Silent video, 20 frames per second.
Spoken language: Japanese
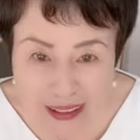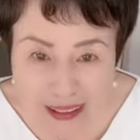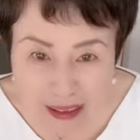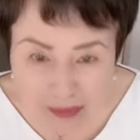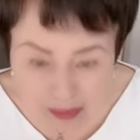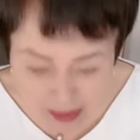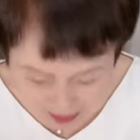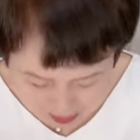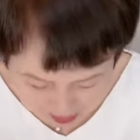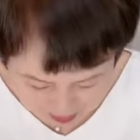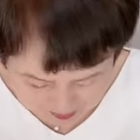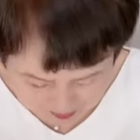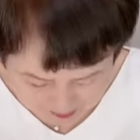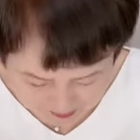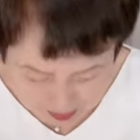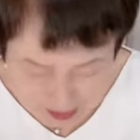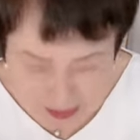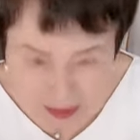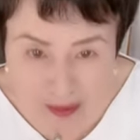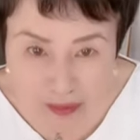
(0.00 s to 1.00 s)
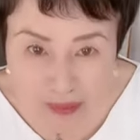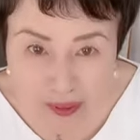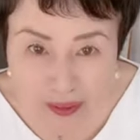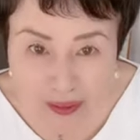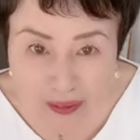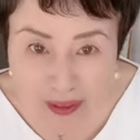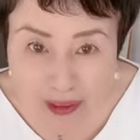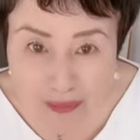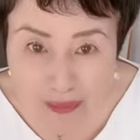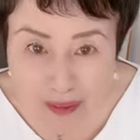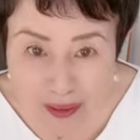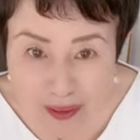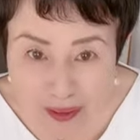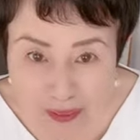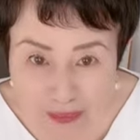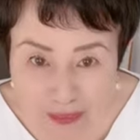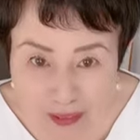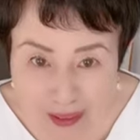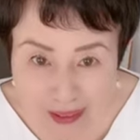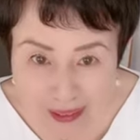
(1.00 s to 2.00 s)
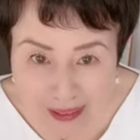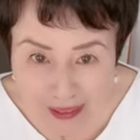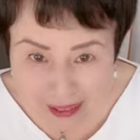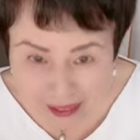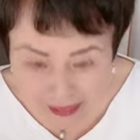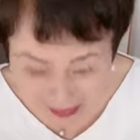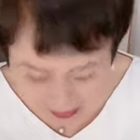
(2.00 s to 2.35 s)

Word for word: 当何食べてんの何のお弁当食べてんの